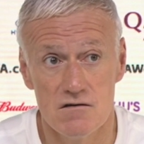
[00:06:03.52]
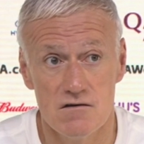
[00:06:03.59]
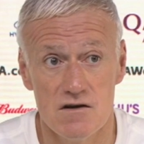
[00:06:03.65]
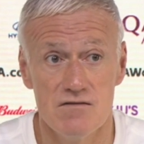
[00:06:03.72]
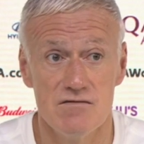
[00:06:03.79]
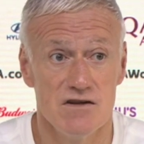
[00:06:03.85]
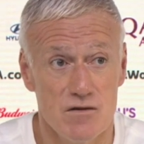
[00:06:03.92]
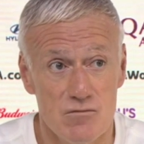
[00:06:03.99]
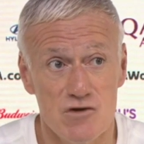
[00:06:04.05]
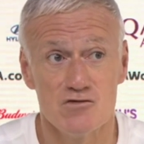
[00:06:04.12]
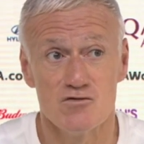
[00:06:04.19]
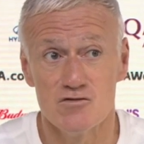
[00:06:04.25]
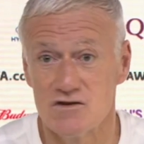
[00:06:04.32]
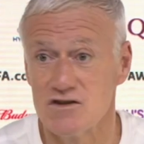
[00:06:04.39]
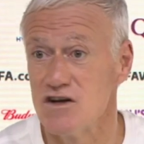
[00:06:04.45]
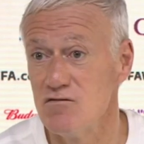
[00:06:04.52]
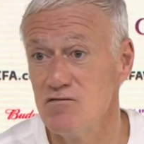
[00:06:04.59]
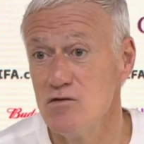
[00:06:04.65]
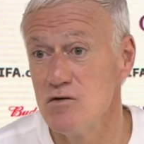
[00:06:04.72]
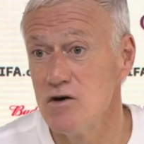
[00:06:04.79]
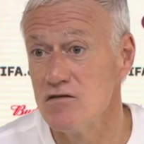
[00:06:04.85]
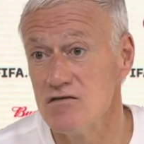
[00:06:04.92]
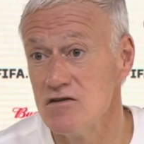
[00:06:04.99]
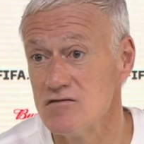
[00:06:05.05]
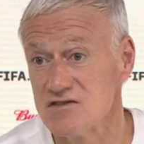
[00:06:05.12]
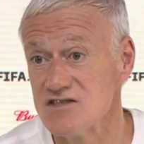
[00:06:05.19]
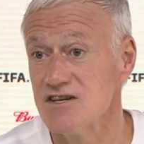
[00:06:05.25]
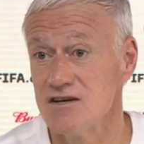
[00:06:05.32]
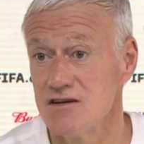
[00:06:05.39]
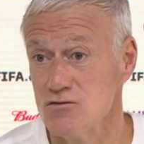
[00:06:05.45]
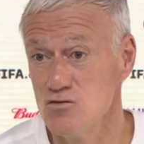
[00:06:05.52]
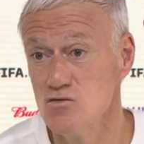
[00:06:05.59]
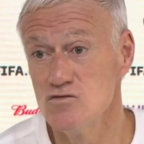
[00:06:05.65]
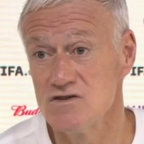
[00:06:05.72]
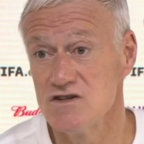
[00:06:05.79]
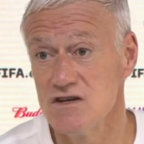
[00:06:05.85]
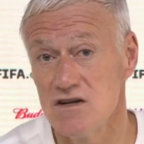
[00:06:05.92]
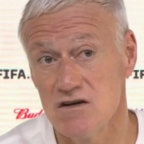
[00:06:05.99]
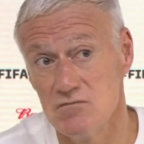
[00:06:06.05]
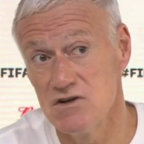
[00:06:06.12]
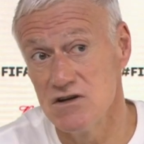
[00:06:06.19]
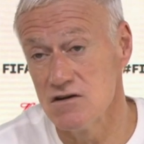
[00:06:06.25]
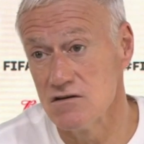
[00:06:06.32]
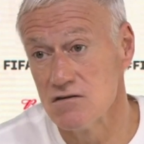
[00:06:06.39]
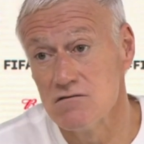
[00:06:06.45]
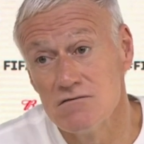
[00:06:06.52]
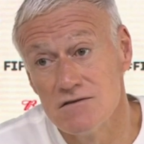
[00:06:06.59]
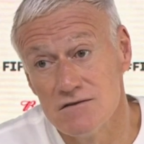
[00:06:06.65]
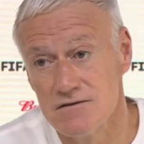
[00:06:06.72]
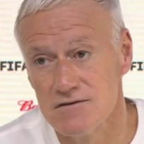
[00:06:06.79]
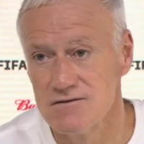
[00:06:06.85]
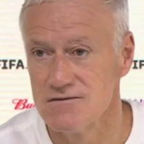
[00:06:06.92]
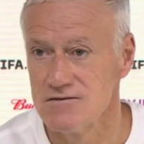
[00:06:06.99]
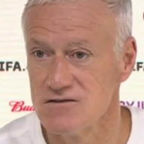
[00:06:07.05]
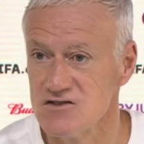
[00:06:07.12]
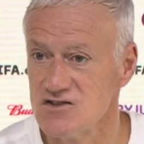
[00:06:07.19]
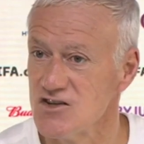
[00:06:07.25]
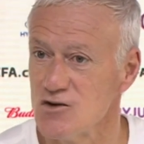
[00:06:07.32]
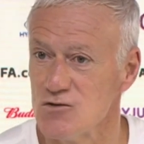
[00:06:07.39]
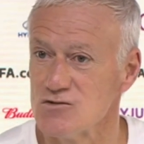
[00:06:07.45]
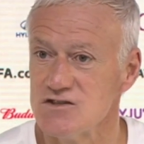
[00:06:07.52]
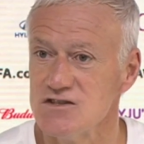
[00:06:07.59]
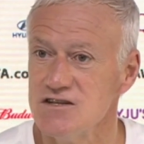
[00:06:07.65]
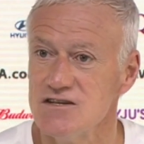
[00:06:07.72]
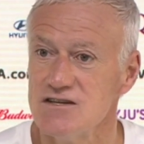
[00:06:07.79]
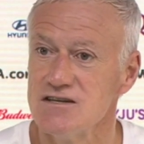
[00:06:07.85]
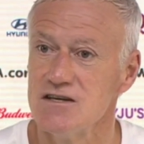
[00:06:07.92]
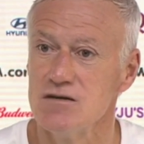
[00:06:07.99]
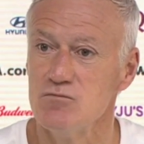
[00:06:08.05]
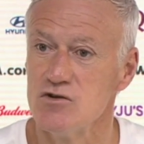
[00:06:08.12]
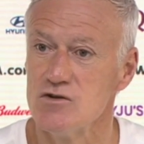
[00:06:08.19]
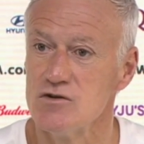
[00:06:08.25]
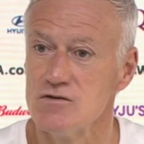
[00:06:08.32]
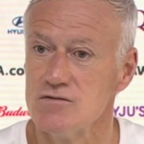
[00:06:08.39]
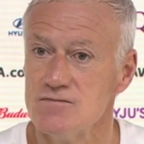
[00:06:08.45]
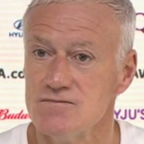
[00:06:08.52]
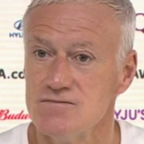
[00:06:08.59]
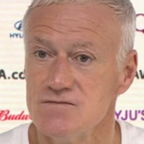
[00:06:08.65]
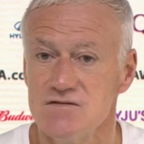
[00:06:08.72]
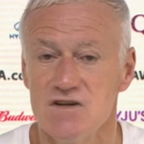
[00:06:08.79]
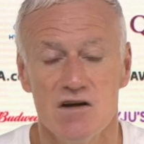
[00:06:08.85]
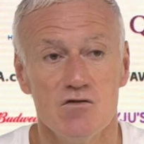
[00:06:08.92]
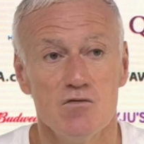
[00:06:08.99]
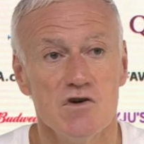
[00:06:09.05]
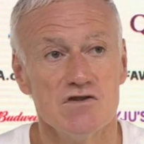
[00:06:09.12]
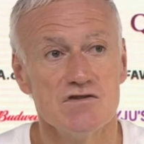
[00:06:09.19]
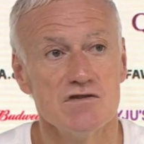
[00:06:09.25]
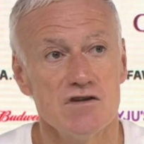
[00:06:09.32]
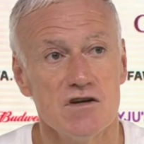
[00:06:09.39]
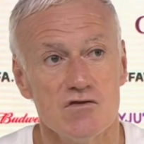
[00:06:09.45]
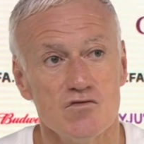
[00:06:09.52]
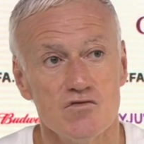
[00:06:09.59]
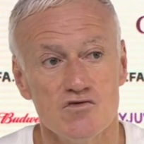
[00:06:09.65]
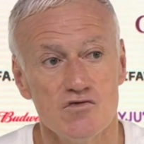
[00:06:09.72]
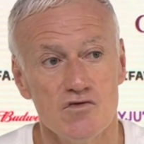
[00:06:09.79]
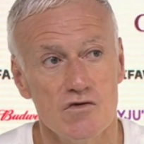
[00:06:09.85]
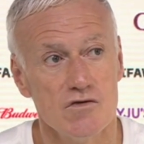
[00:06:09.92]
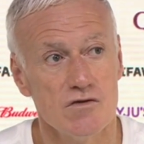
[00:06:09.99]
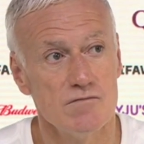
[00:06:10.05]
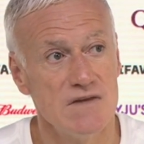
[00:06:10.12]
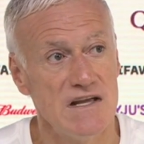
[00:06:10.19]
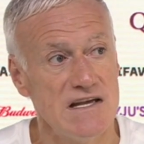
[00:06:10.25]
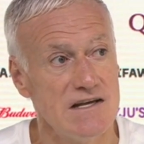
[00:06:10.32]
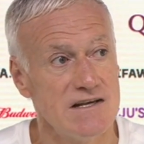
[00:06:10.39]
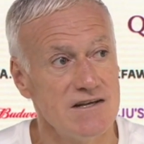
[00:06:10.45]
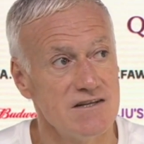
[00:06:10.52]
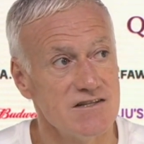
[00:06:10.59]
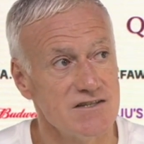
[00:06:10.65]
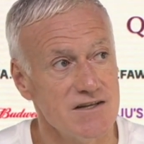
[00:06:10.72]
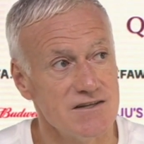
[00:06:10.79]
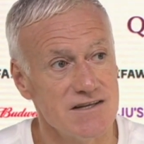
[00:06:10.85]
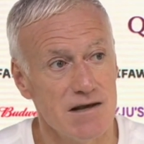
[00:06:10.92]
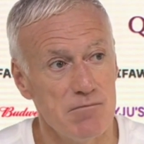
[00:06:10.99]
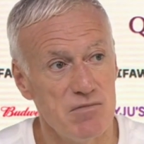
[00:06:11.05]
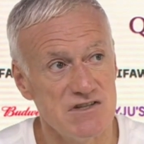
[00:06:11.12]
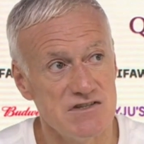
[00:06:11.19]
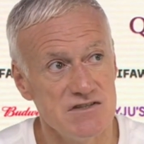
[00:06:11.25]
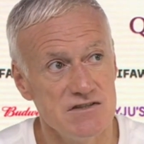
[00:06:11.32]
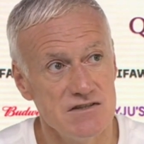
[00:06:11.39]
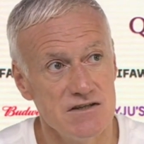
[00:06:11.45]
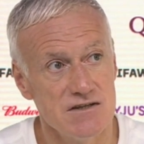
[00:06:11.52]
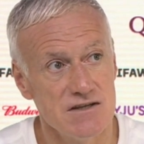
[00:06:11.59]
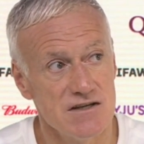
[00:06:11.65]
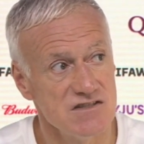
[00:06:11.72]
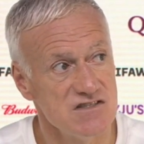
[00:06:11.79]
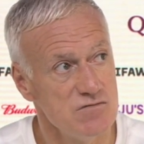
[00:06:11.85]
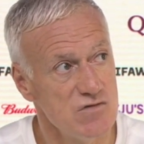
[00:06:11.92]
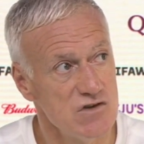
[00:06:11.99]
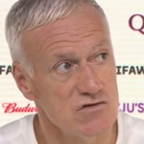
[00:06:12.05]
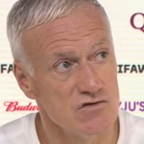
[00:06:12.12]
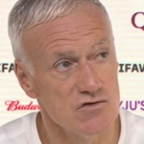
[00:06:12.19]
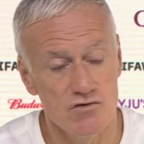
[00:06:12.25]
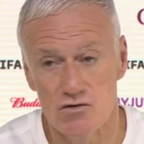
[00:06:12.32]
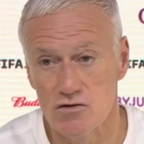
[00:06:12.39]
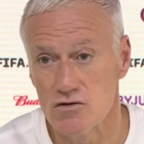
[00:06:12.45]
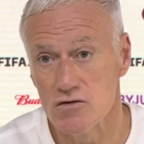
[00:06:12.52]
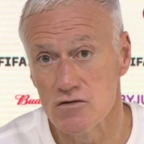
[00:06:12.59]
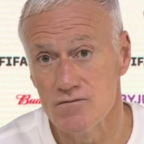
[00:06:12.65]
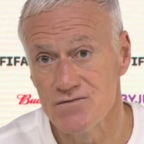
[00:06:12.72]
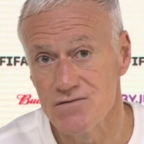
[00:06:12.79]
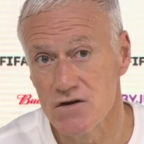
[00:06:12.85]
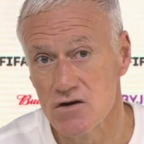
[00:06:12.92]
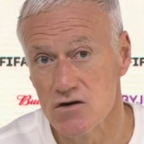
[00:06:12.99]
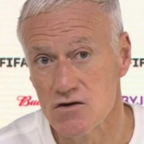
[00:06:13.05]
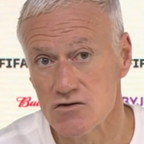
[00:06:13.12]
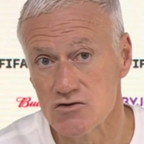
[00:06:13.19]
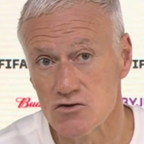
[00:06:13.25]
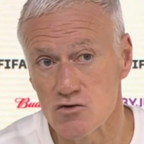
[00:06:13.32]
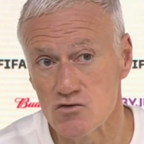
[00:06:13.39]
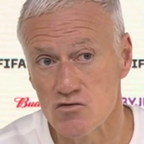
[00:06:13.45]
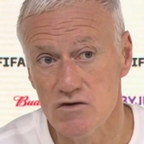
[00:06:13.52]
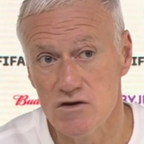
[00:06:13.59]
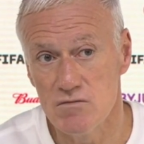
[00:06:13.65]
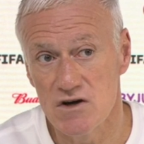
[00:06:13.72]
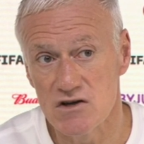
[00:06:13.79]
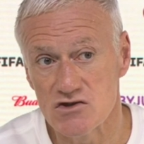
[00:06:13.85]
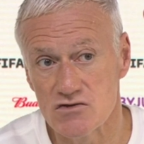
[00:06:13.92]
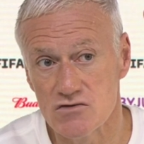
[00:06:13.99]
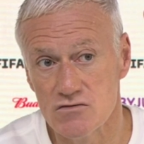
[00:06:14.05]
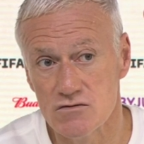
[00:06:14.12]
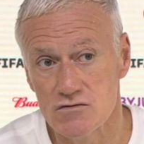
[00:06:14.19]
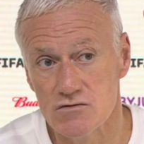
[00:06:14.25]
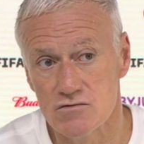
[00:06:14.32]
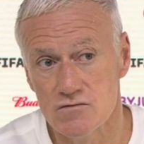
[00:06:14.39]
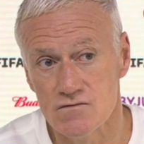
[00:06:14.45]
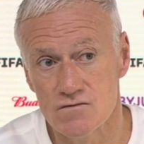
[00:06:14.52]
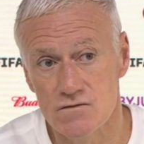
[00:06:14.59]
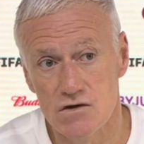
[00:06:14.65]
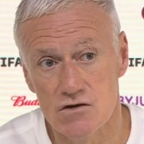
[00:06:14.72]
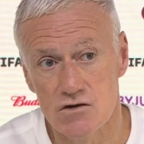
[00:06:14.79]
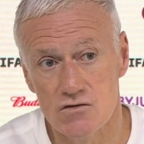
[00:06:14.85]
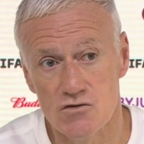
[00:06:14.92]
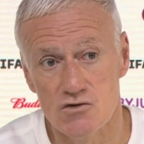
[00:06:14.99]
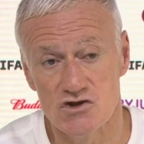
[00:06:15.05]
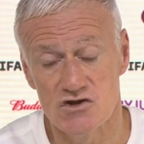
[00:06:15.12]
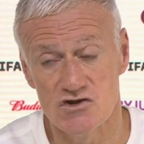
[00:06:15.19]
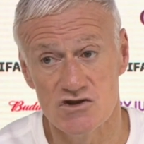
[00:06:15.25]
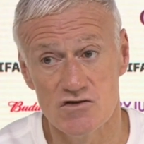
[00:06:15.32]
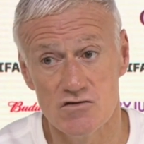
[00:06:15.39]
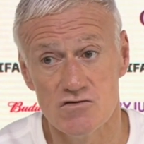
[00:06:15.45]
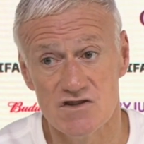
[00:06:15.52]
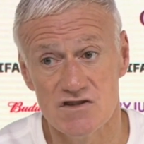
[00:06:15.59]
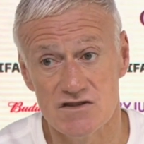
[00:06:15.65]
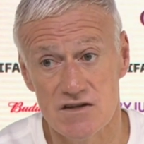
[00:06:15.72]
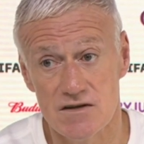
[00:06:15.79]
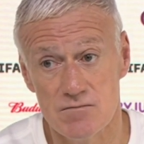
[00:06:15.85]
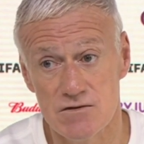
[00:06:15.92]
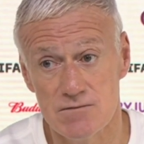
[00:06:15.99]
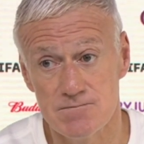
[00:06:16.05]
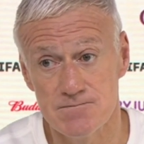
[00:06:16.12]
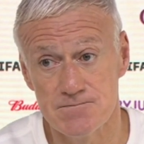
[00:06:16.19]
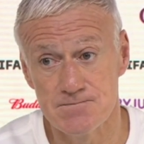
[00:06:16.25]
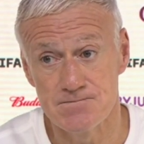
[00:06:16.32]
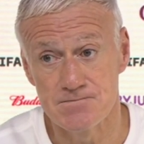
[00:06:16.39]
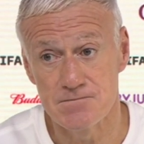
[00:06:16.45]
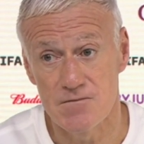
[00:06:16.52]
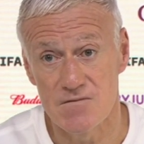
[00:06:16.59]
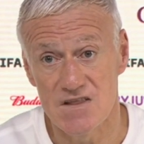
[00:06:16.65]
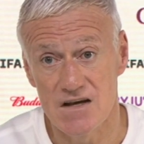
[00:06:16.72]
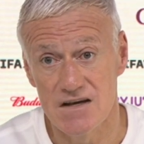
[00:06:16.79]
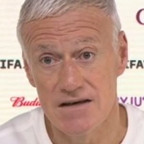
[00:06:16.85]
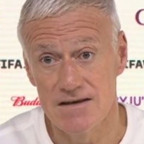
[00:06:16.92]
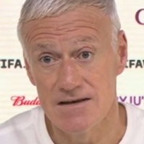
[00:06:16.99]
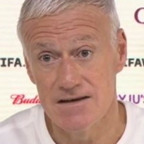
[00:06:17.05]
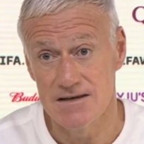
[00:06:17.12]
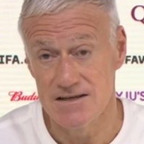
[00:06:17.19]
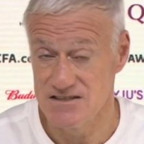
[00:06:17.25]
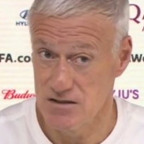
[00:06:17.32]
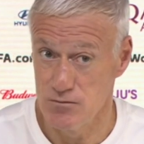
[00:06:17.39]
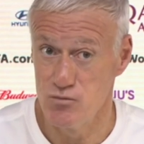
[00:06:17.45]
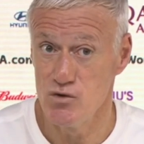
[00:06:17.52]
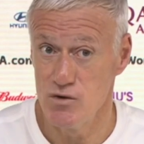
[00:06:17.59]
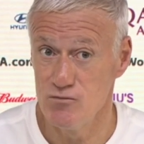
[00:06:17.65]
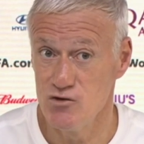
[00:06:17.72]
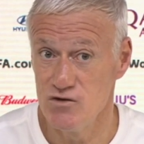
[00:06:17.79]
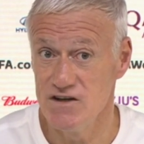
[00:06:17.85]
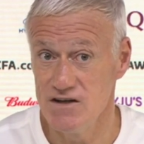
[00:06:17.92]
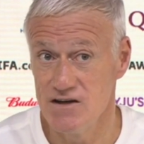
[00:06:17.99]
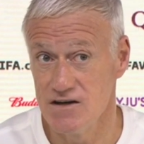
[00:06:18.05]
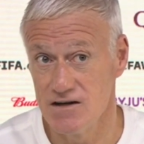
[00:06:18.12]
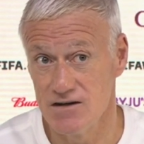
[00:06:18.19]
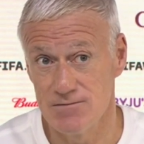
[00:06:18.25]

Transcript: évidemment tout ce qu'il a vu avant sert, nous sert, mais sert aussi à l'équipe euh, danoise qui a toujours euh, cette capacité quasiment sur, euh, sur tous les matchs de, de changer de système. Et ça peut amener à,